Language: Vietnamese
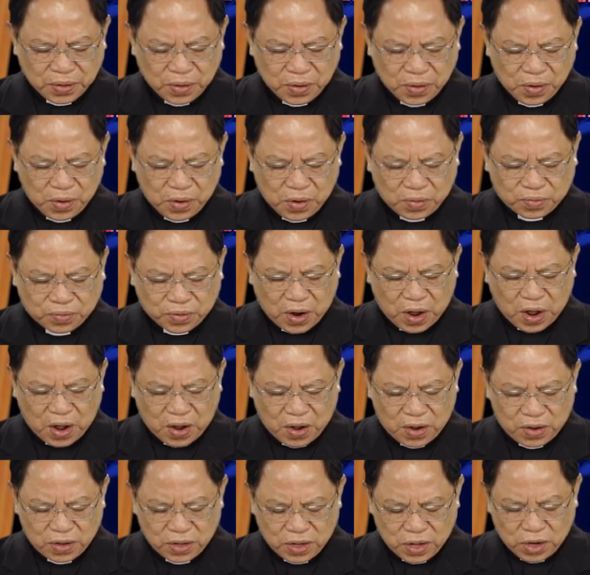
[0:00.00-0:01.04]
Lúc
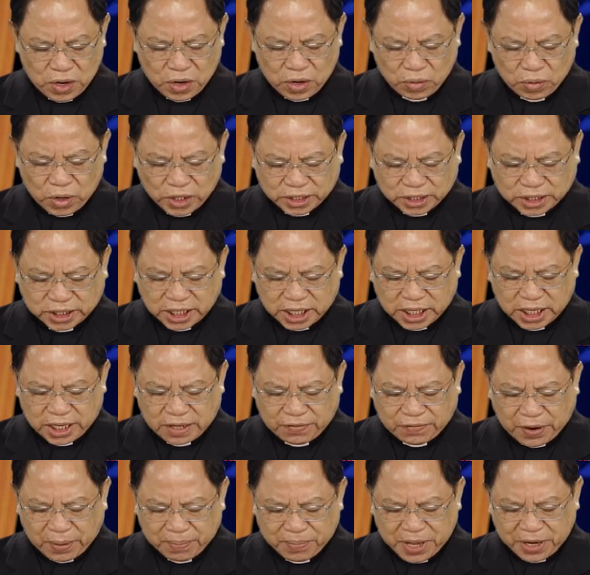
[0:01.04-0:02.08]
đó, luật sĩ
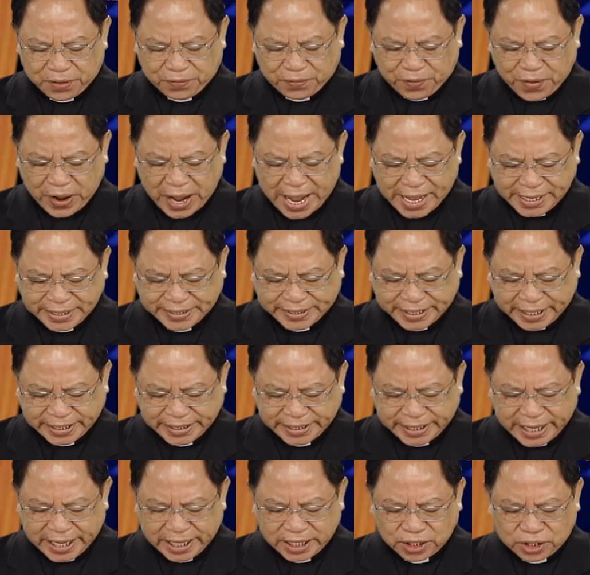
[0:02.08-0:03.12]
và biệt phái
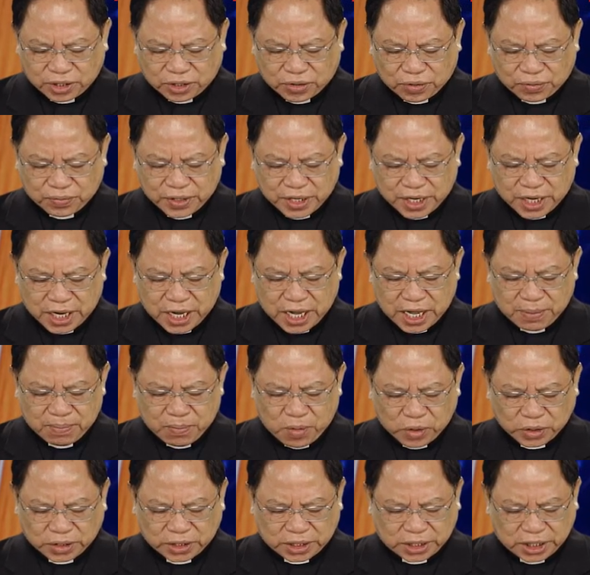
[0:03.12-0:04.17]
dẫn đến cùng người
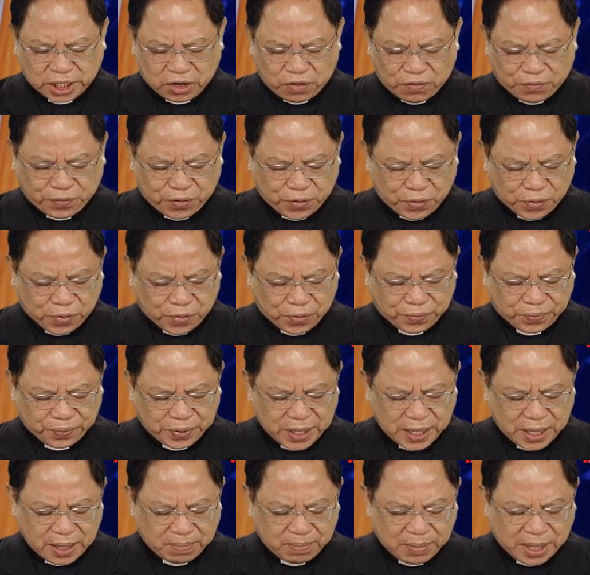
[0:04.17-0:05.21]
một thiếu phụ
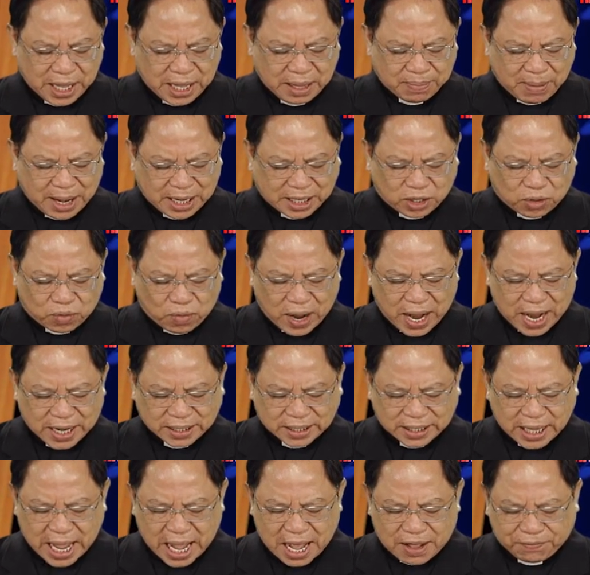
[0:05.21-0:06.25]
bị bắt quả
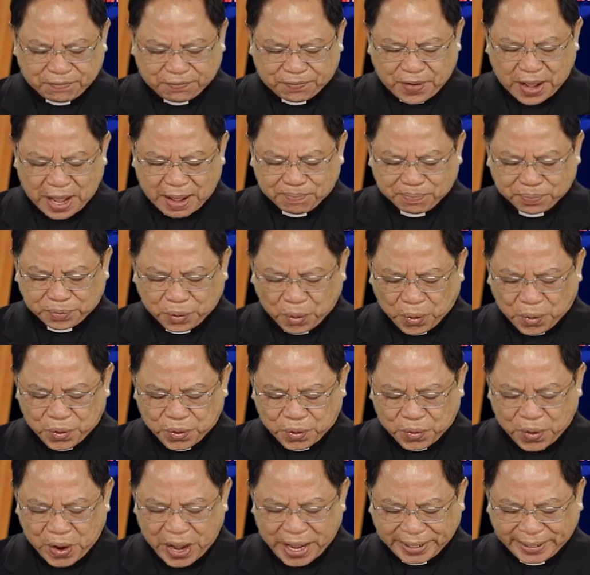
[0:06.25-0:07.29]
tang phạm tội
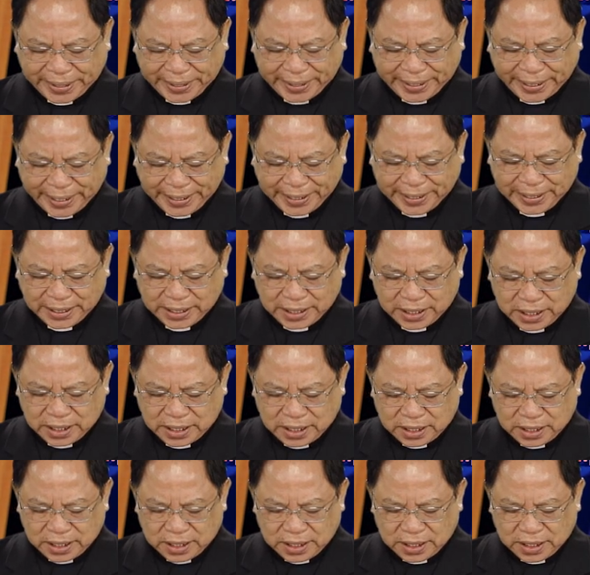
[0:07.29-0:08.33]
ngoại tình
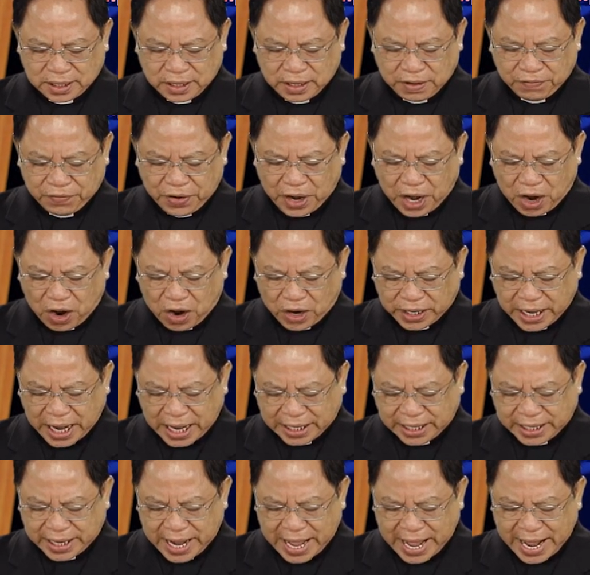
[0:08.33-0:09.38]
và họ
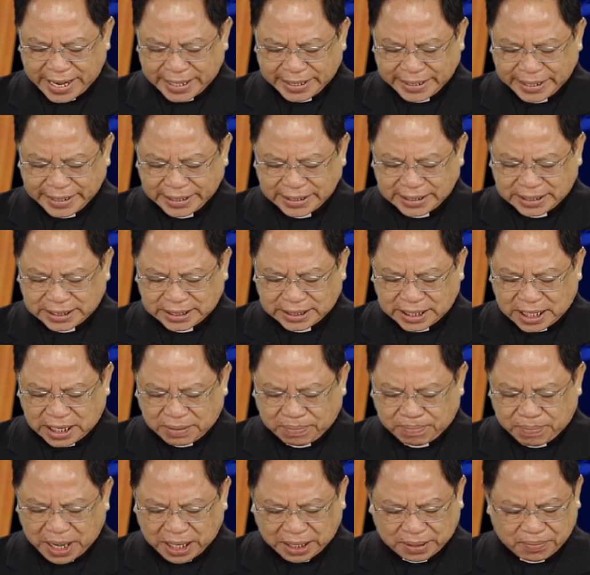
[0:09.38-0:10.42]
đặt nàng đứng
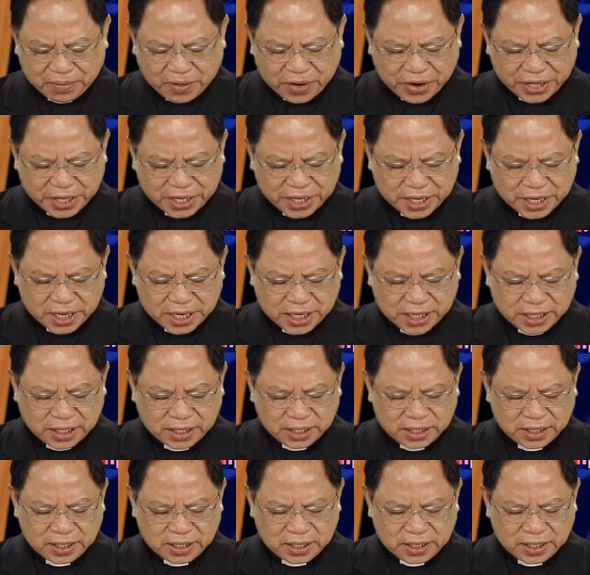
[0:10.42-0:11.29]
trước mặt mọi người.